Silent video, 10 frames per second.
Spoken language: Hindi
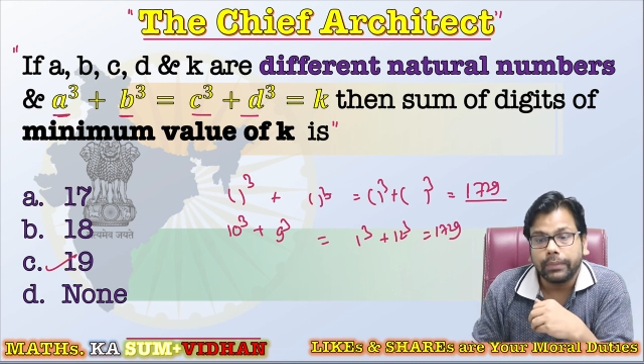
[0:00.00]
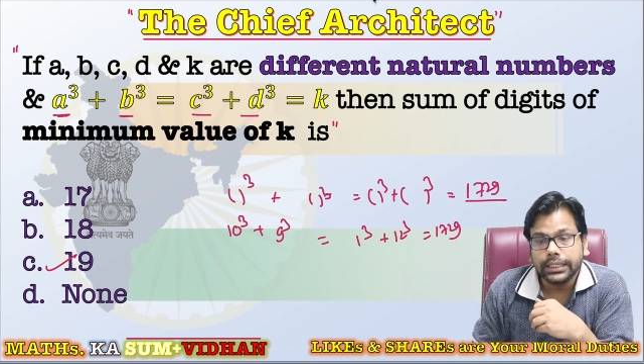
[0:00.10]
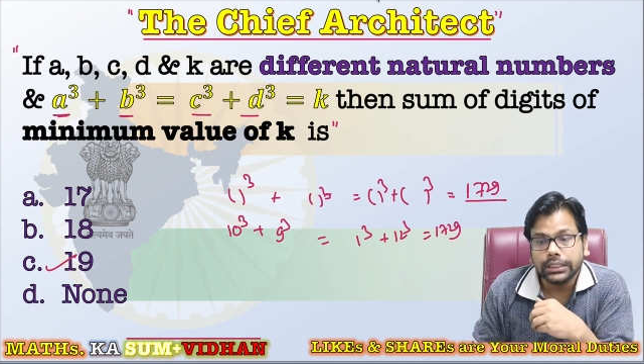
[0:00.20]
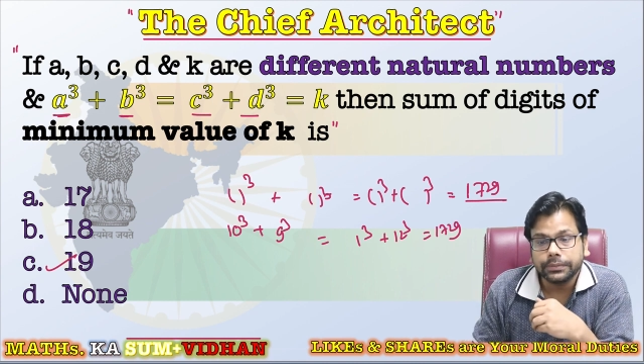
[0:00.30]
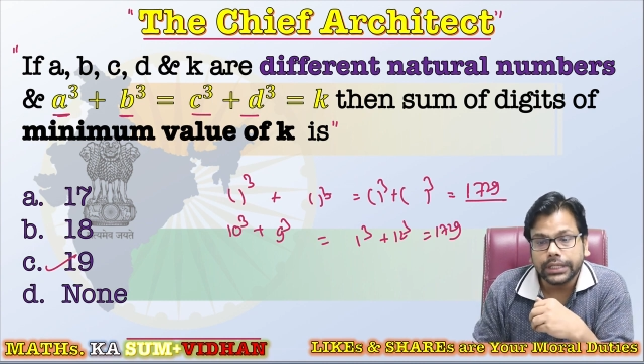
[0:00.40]

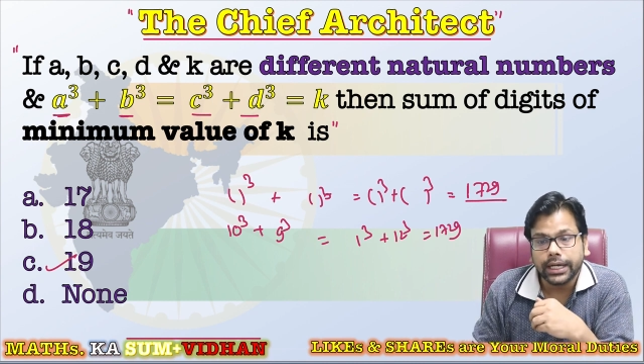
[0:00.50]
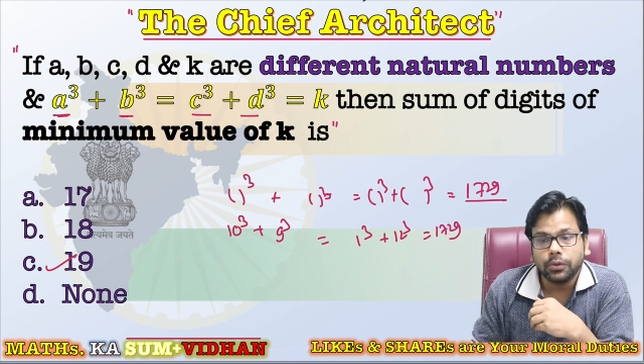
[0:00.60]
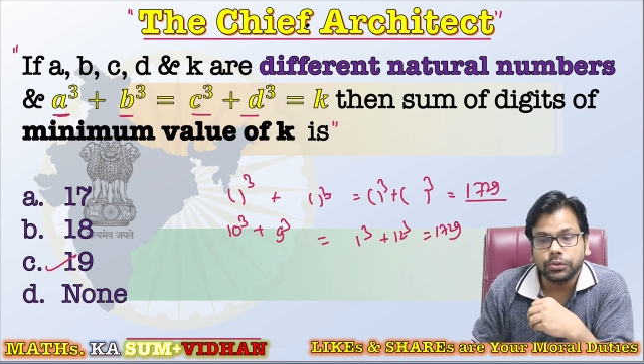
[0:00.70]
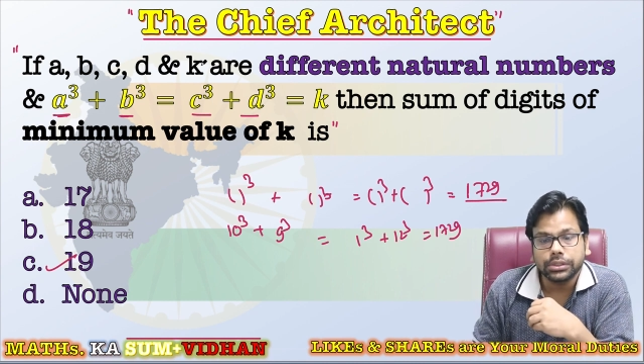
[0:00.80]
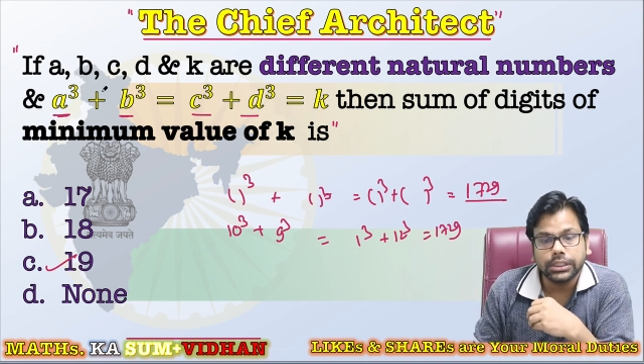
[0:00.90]
बट ये सब सारे
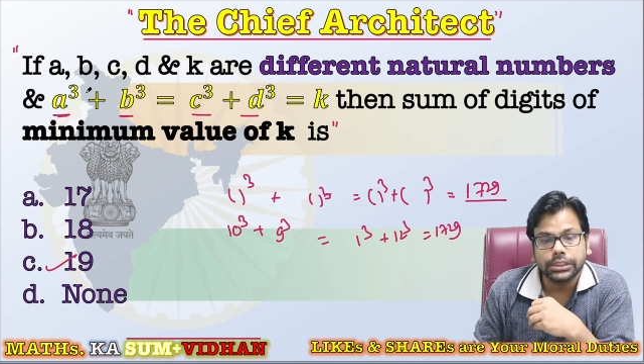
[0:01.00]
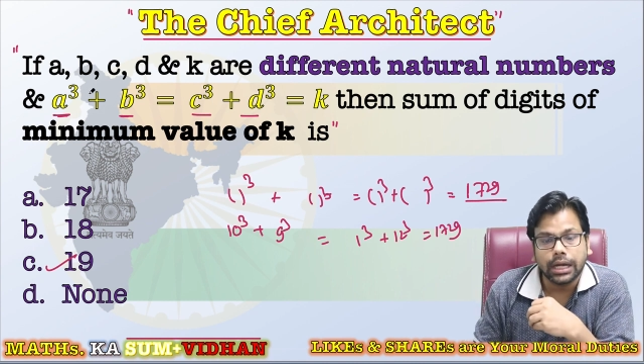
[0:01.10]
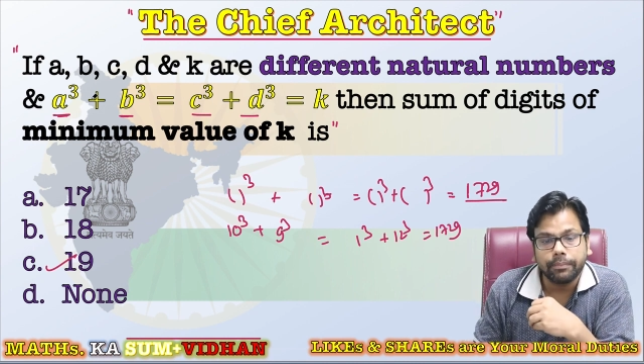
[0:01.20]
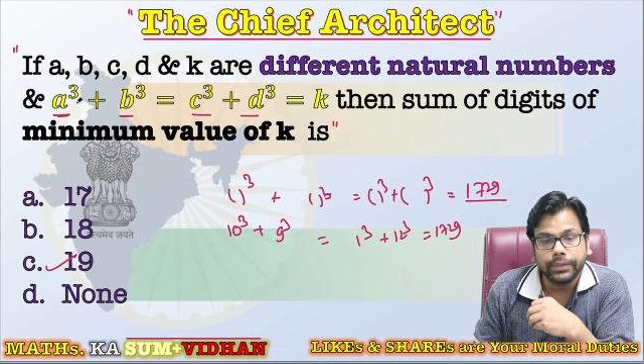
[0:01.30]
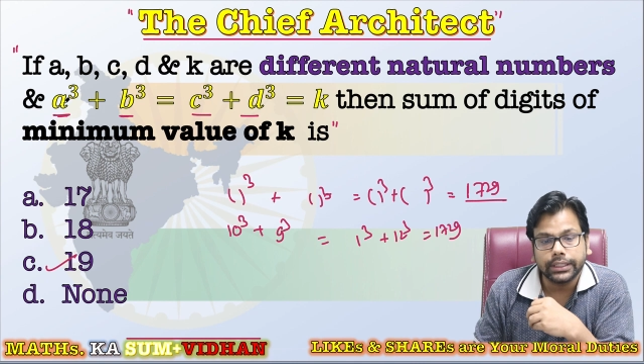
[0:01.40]
क्वेश्चन
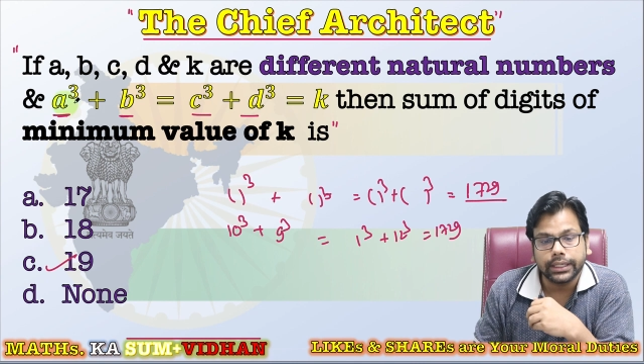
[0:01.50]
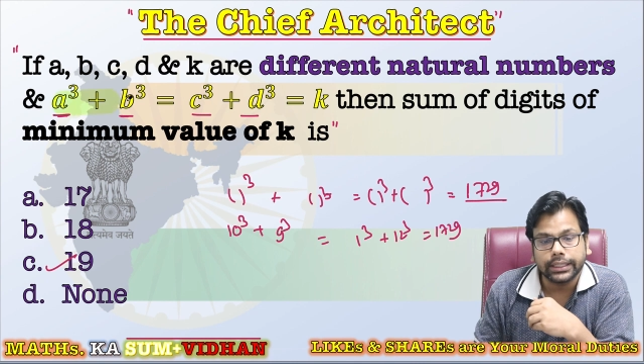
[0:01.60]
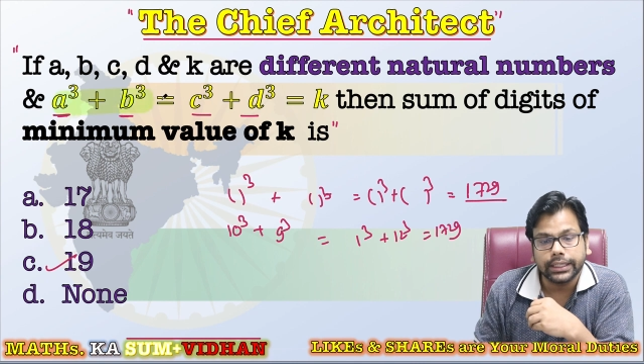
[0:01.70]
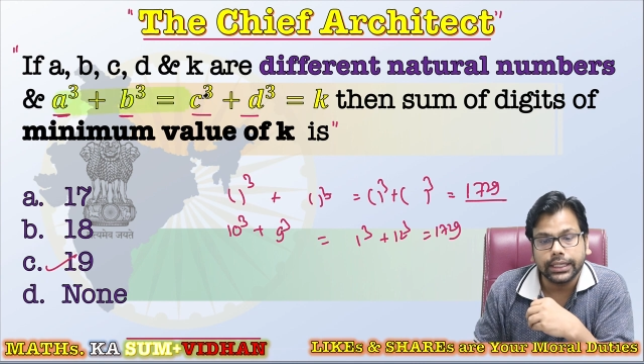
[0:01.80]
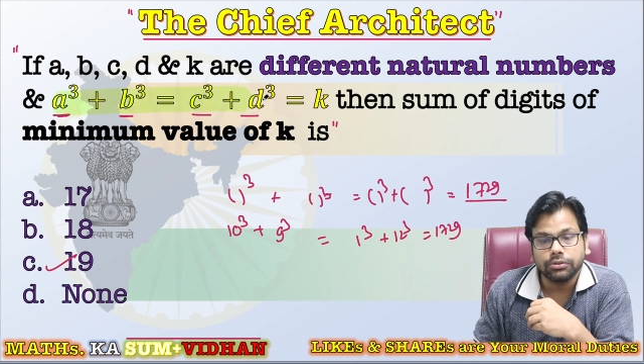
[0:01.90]
एग्जाम में
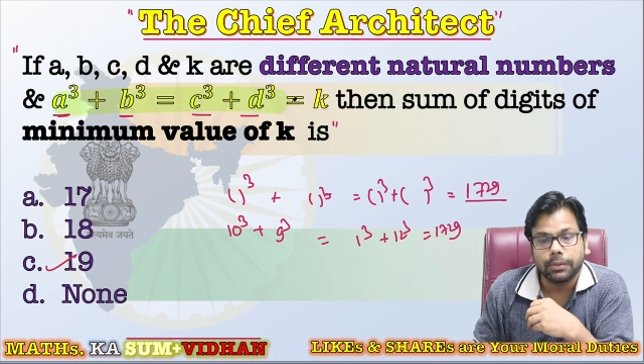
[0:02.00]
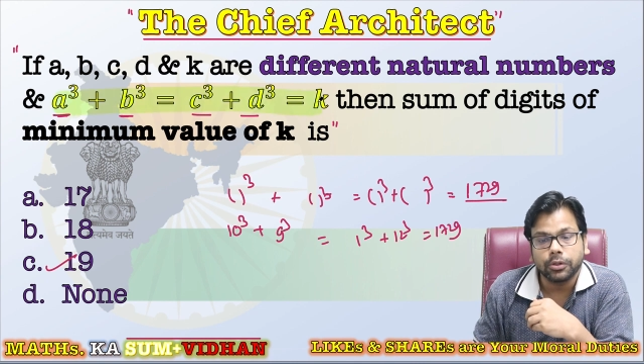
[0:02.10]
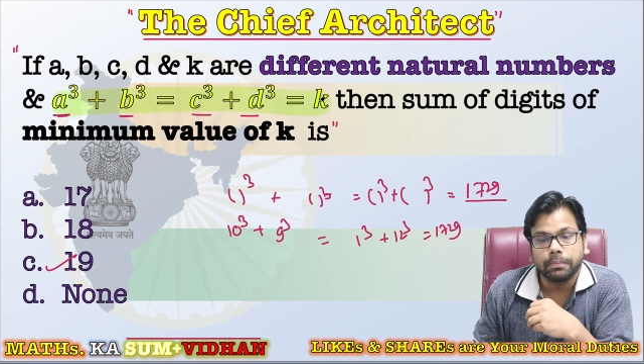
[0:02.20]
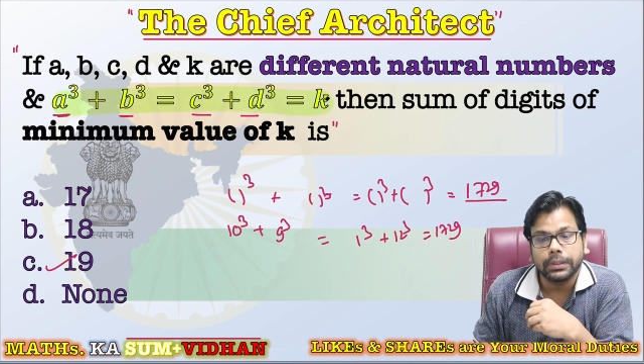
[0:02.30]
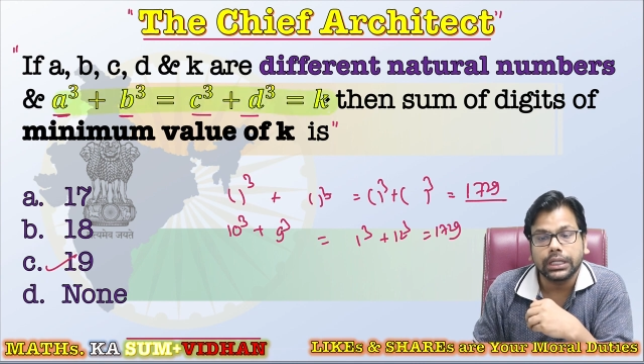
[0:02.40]
दिखते हैं जो
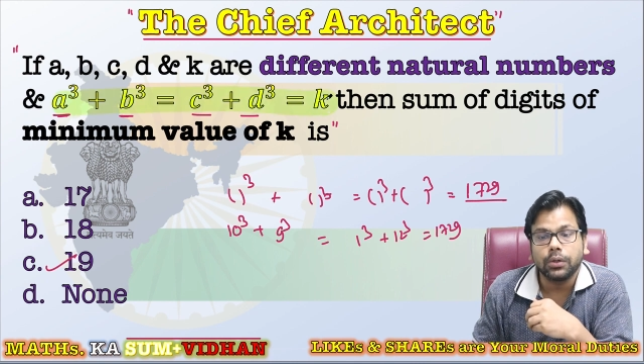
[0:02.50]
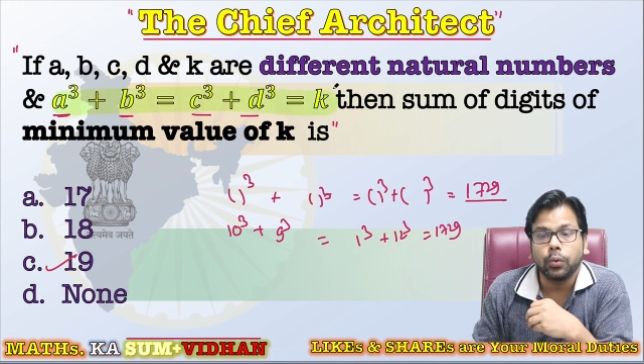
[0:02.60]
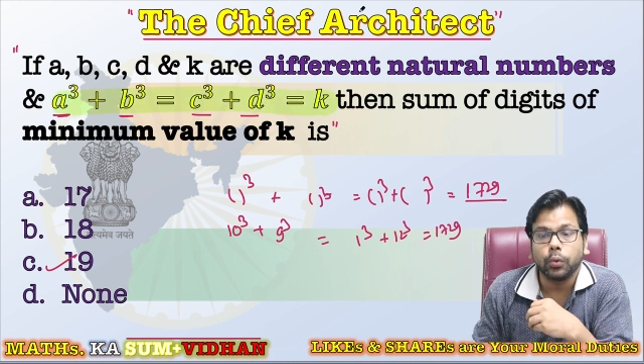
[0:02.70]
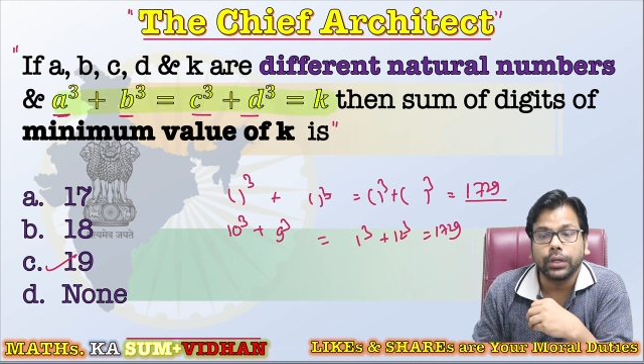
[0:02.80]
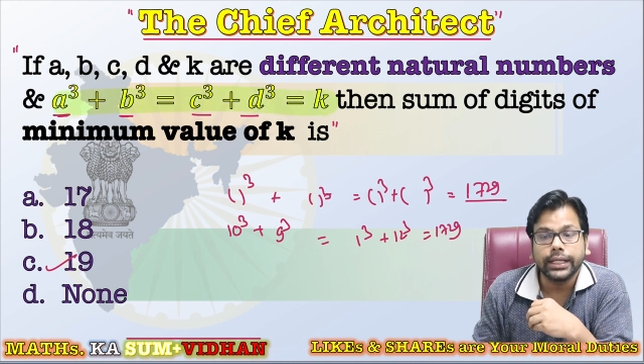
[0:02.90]
आपको पता
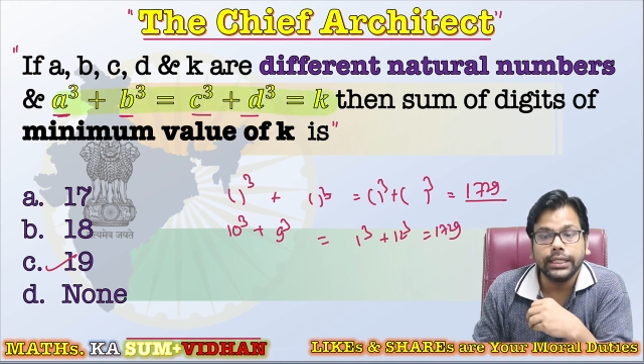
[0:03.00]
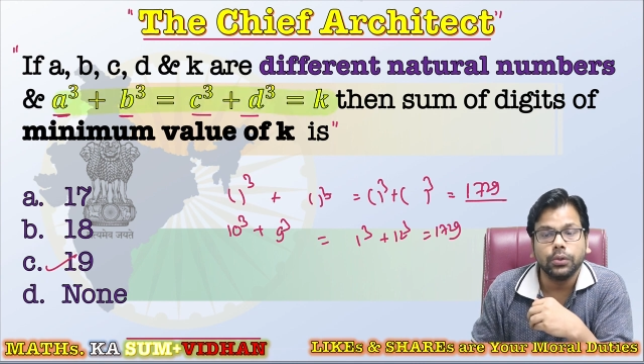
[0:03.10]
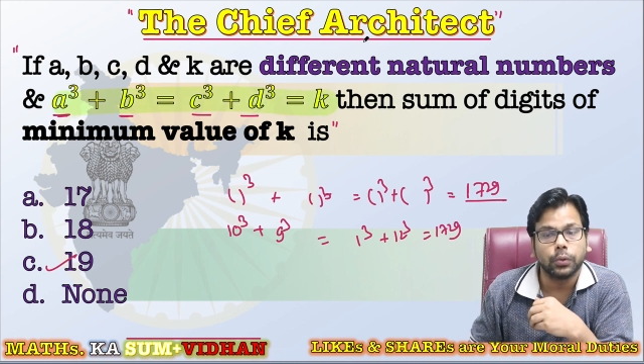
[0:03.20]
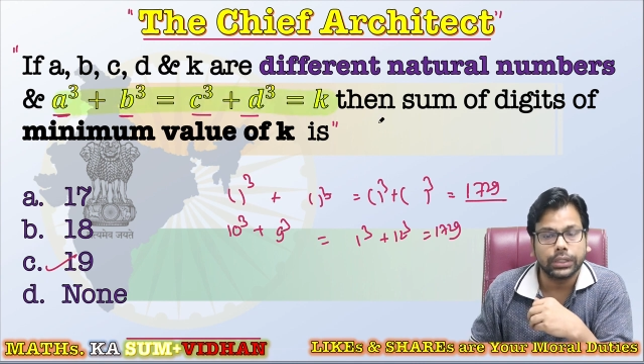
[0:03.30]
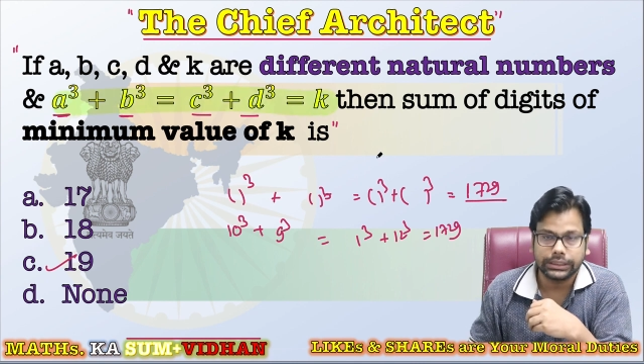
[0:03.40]
होना ही
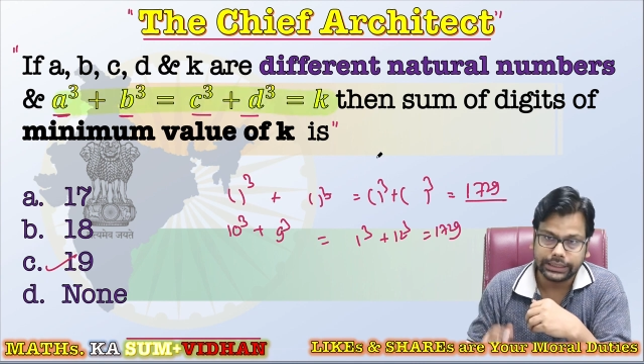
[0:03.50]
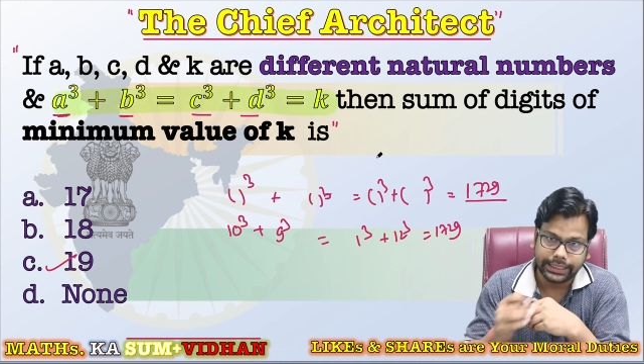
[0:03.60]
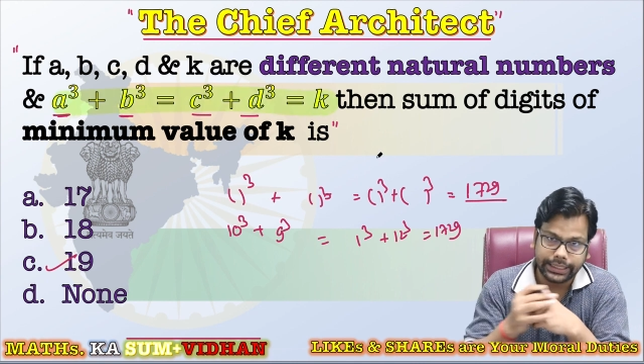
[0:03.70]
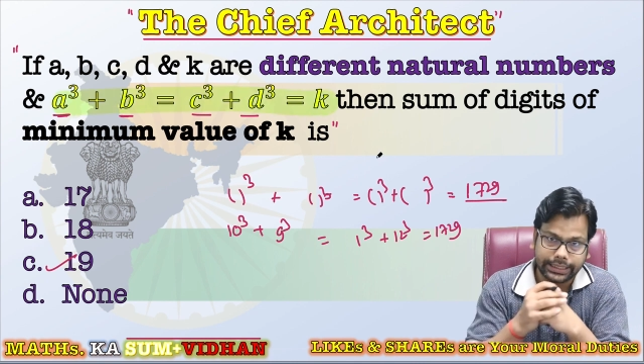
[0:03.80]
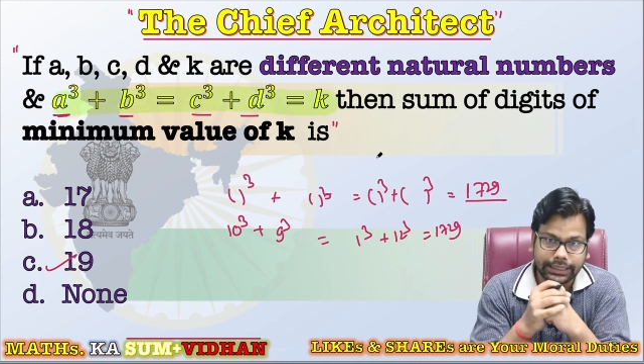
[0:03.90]
होना
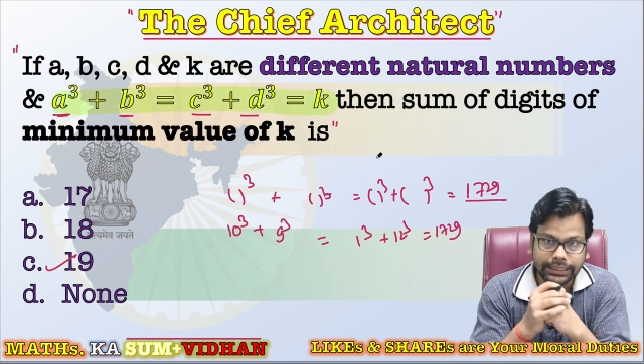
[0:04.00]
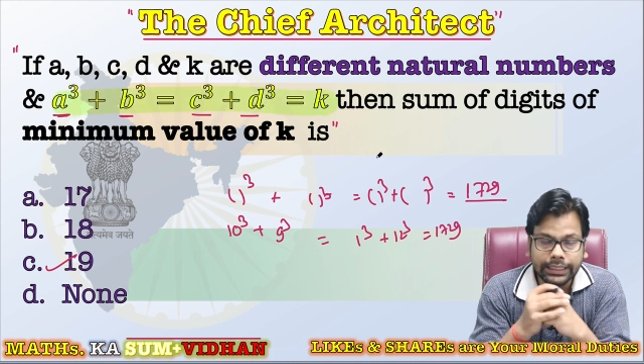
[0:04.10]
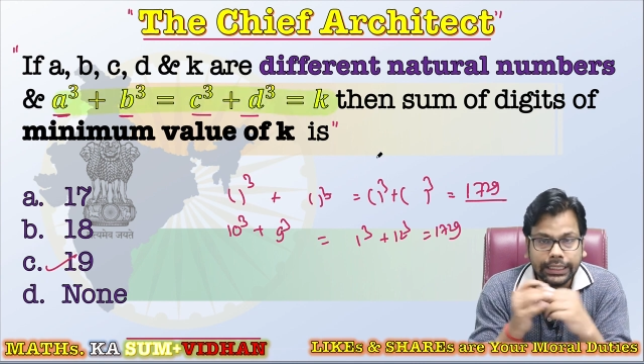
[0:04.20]
चाहिए था